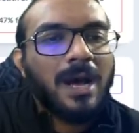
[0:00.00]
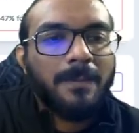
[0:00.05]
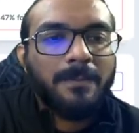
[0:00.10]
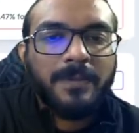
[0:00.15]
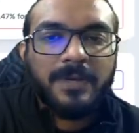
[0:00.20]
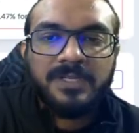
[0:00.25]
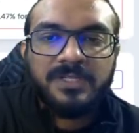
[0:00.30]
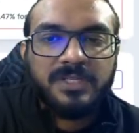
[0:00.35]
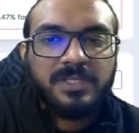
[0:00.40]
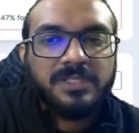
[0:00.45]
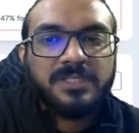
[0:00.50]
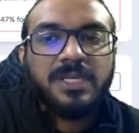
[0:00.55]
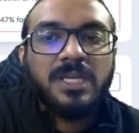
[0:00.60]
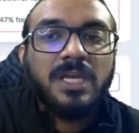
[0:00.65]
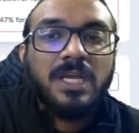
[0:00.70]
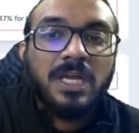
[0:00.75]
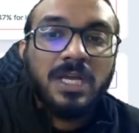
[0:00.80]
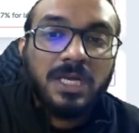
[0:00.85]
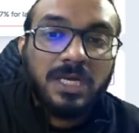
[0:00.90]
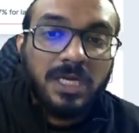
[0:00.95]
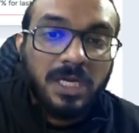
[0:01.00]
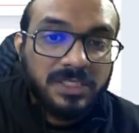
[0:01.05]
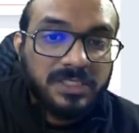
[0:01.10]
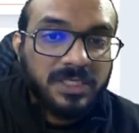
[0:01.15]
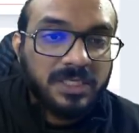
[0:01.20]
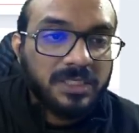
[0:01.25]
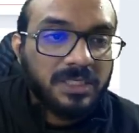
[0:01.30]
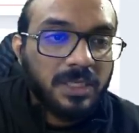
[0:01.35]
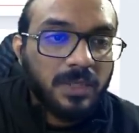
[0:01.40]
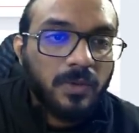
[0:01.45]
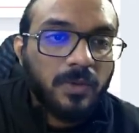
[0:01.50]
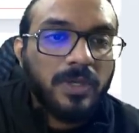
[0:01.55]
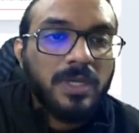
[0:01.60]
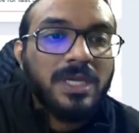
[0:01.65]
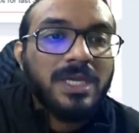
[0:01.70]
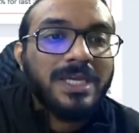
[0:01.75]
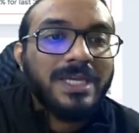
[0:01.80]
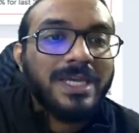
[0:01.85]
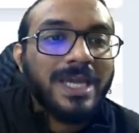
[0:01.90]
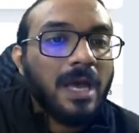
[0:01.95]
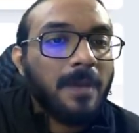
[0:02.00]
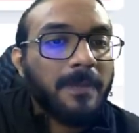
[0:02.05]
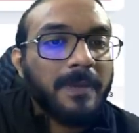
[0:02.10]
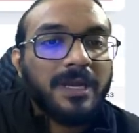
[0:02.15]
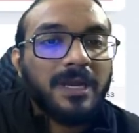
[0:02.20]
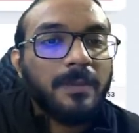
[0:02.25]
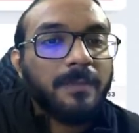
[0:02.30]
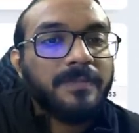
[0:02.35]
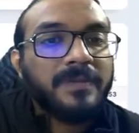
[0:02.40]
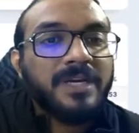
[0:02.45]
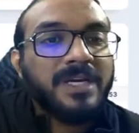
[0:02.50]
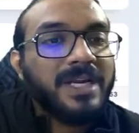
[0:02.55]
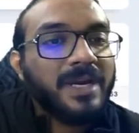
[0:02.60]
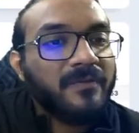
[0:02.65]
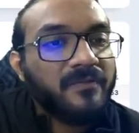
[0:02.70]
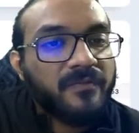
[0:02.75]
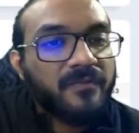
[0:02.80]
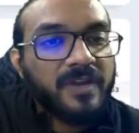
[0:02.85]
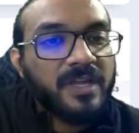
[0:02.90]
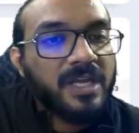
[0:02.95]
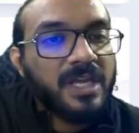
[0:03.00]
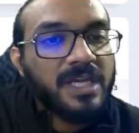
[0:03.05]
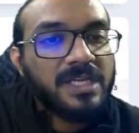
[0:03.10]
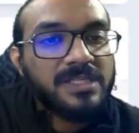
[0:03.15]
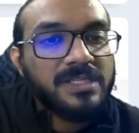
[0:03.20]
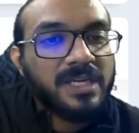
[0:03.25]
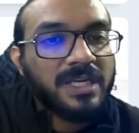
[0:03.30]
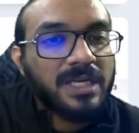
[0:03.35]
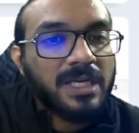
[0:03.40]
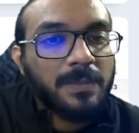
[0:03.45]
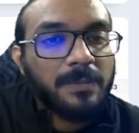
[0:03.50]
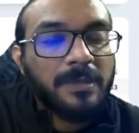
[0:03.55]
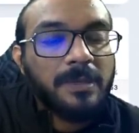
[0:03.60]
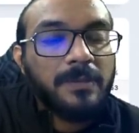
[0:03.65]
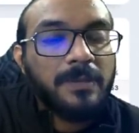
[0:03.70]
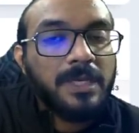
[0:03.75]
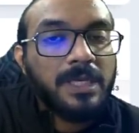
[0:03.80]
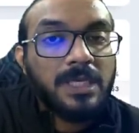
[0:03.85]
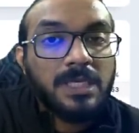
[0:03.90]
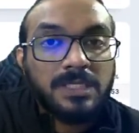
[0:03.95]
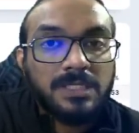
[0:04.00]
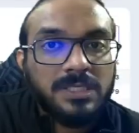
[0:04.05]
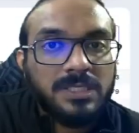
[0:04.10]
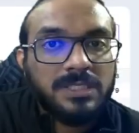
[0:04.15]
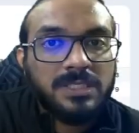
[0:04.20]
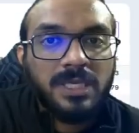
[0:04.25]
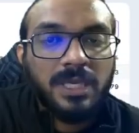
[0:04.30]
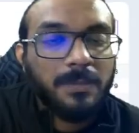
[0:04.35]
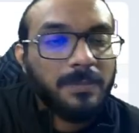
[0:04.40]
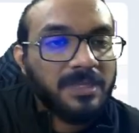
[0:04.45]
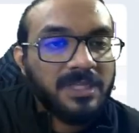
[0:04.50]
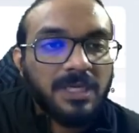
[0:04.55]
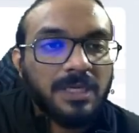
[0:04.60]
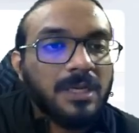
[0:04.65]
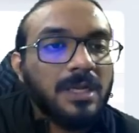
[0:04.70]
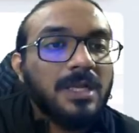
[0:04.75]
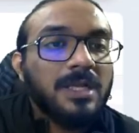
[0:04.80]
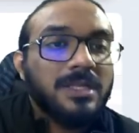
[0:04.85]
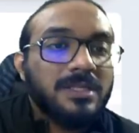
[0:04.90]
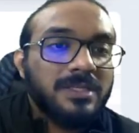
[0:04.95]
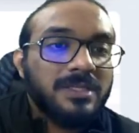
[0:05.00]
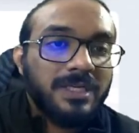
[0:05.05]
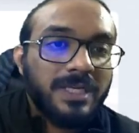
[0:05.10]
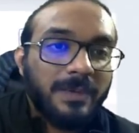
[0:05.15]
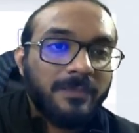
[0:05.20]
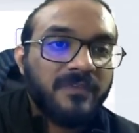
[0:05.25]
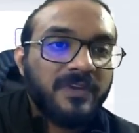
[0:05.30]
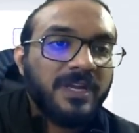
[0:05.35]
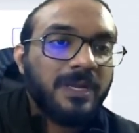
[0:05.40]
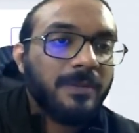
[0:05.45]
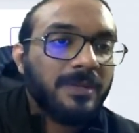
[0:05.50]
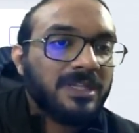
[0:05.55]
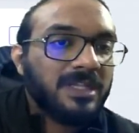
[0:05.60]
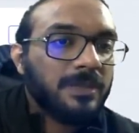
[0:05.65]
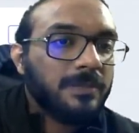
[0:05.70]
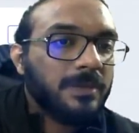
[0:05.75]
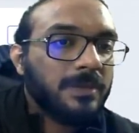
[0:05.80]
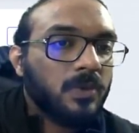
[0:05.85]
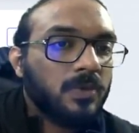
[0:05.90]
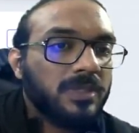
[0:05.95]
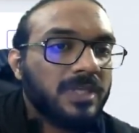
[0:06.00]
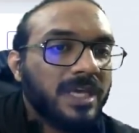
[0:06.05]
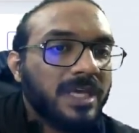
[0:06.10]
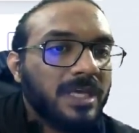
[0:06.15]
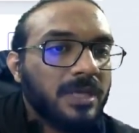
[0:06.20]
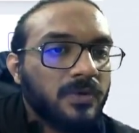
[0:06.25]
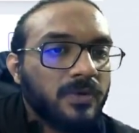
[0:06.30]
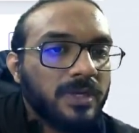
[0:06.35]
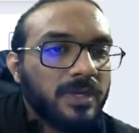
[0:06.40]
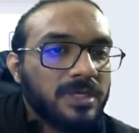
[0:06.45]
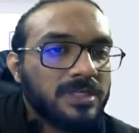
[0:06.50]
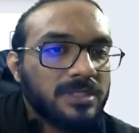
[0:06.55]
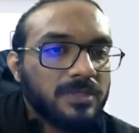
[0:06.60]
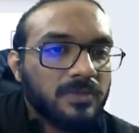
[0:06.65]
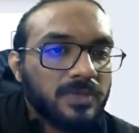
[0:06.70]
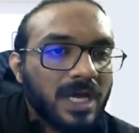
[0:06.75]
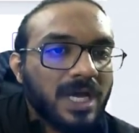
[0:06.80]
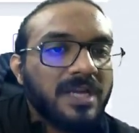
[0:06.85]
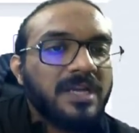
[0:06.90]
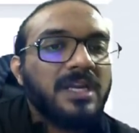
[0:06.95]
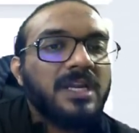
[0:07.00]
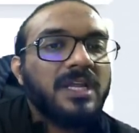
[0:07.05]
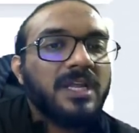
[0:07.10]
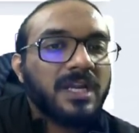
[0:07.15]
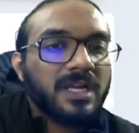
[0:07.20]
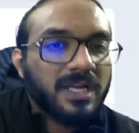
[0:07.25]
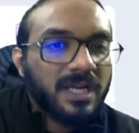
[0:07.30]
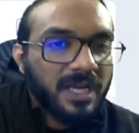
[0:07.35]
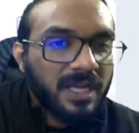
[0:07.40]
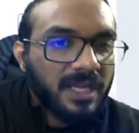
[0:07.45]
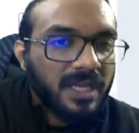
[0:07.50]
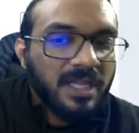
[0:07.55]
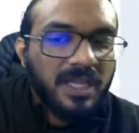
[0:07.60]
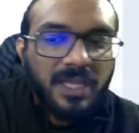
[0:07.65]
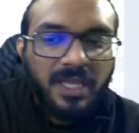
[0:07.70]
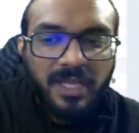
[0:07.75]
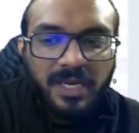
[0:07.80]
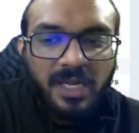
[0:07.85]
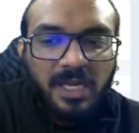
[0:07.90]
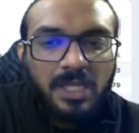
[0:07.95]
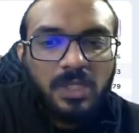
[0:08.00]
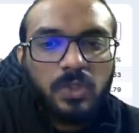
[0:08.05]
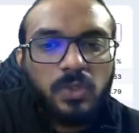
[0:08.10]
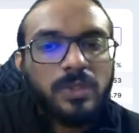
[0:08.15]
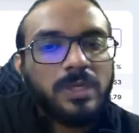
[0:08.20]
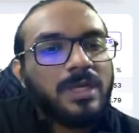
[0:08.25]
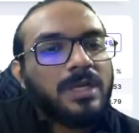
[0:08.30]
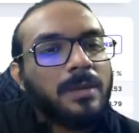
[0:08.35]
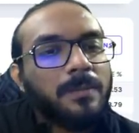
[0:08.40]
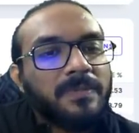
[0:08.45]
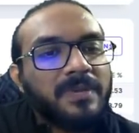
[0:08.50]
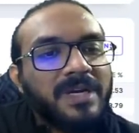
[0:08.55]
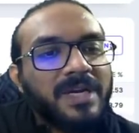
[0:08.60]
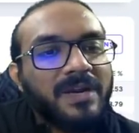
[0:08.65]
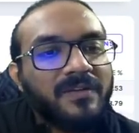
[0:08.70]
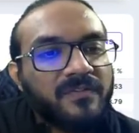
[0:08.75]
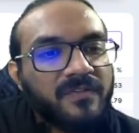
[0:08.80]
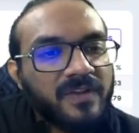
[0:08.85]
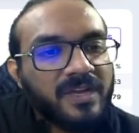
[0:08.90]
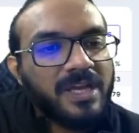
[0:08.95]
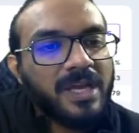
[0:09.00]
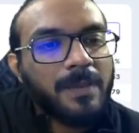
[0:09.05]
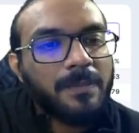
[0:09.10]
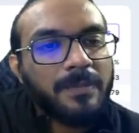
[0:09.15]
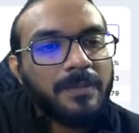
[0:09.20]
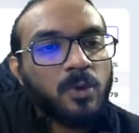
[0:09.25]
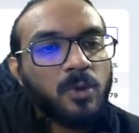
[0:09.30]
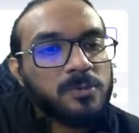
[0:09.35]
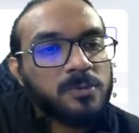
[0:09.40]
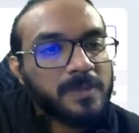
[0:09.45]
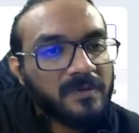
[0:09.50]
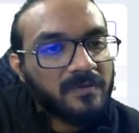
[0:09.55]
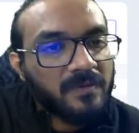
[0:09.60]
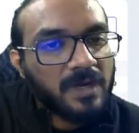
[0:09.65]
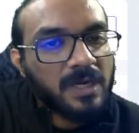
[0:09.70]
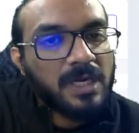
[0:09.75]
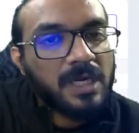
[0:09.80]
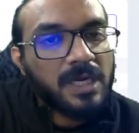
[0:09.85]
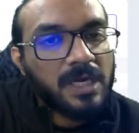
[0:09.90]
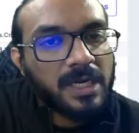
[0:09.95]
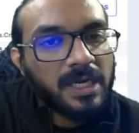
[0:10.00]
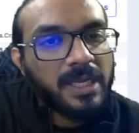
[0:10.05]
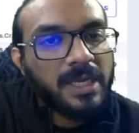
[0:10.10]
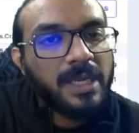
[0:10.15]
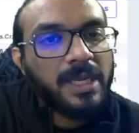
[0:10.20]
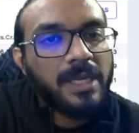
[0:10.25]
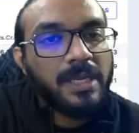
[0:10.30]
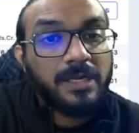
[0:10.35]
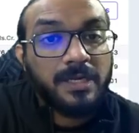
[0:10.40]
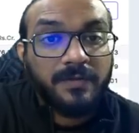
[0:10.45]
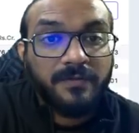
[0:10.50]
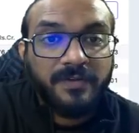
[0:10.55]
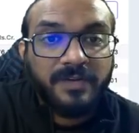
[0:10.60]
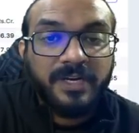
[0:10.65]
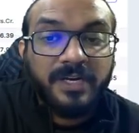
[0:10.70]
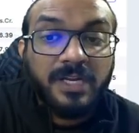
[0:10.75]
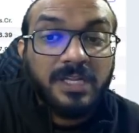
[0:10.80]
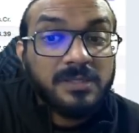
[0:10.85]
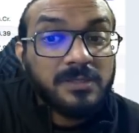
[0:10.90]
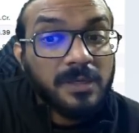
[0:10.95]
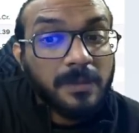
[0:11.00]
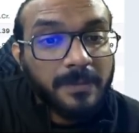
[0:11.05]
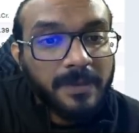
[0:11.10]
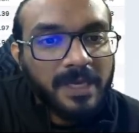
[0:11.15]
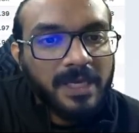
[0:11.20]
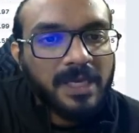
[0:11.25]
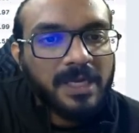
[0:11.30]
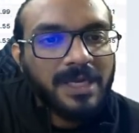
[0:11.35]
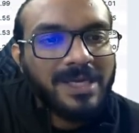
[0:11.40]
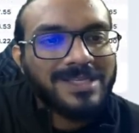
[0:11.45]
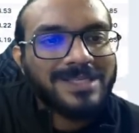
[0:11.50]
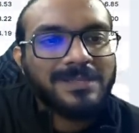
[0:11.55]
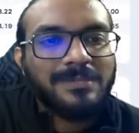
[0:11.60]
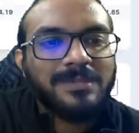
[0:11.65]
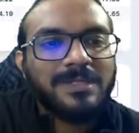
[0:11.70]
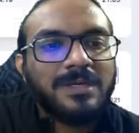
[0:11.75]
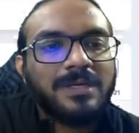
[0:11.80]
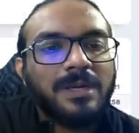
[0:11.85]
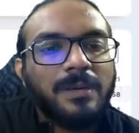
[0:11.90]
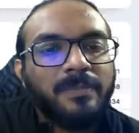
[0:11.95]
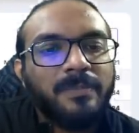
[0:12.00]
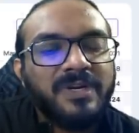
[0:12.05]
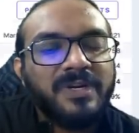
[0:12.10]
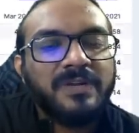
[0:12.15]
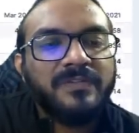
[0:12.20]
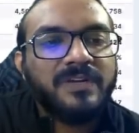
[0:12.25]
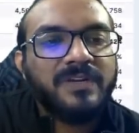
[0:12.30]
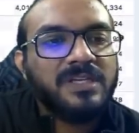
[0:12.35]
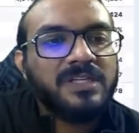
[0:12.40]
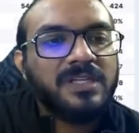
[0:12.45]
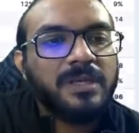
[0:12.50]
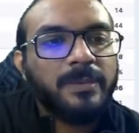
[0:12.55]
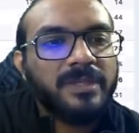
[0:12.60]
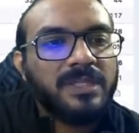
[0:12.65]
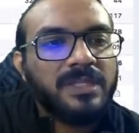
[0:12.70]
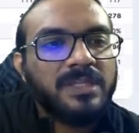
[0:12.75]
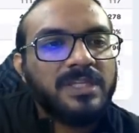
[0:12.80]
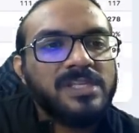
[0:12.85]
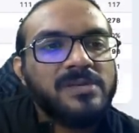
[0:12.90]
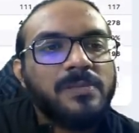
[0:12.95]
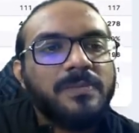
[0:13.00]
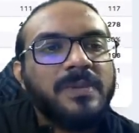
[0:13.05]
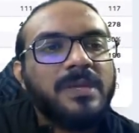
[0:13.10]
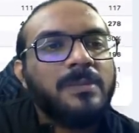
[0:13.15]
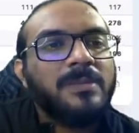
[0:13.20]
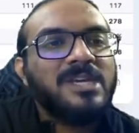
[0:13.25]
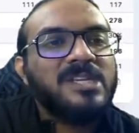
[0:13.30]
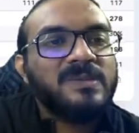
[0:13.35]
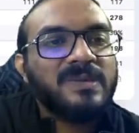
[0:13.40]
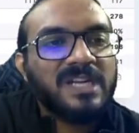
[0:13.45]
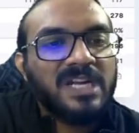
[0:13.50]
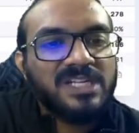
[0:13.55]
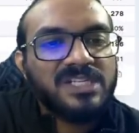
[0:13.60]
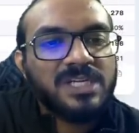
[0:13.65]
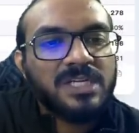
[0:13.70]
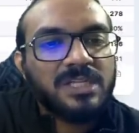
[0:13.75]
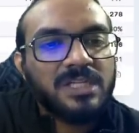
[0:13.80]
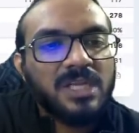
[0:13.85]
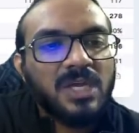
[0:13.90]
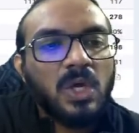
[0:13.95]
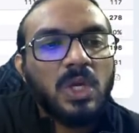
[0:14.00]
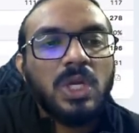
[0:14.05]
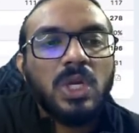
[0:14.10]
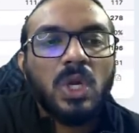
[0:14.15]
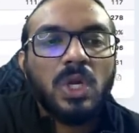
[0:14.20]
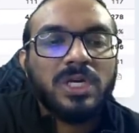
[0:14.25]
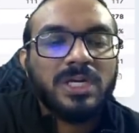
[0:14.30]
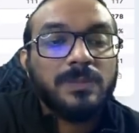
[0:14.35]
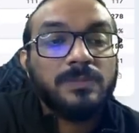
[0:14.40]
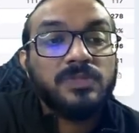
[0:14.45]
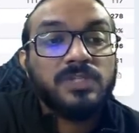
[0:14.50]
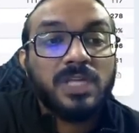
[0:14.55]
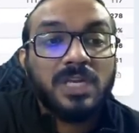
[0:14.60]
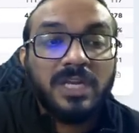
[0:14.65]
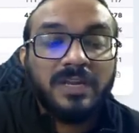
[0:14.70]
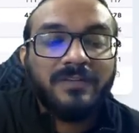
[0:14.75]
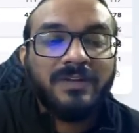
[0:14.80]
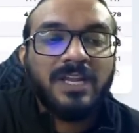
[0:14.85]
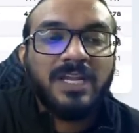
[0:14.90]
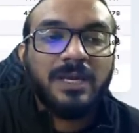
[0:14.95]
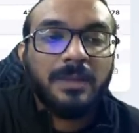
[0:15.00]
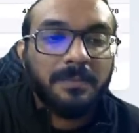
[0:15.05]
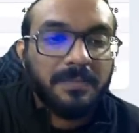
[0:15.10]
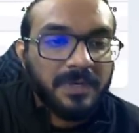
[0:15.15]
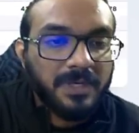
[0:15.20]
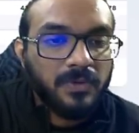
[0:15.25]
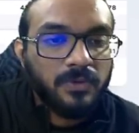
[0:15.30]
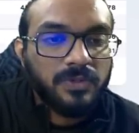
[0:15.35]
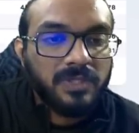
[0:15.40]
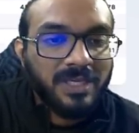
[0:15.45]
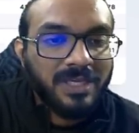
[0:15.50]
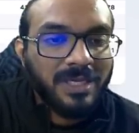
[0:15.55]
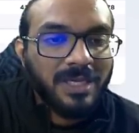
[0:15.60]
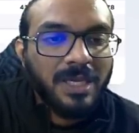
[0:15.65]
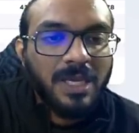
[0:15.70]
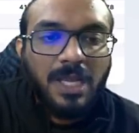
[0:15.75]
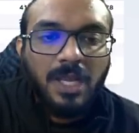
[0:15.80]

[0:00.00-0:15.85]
आप परचेज कर सकते हो यहाँ पे कंपनी डेप्ट फ्री है इसने कभी भी किसी से अभी तक डेप्ट फ्री का मतलब ये होता है कि इन्होंने किसी से उधार नहीं ले रखा है है ना तो ये कंपनी डेप्ट फ्री है अपने उस पर वर्क कर रही है डिविडेंड अच्छा पे कर रहे हैं इसका मतलब कंपनी डिविडेंड तभी देती है जो अपनी इमेज बनाना चाहती है और लॉन्ग टर्म चलने वाली कंपनी होती है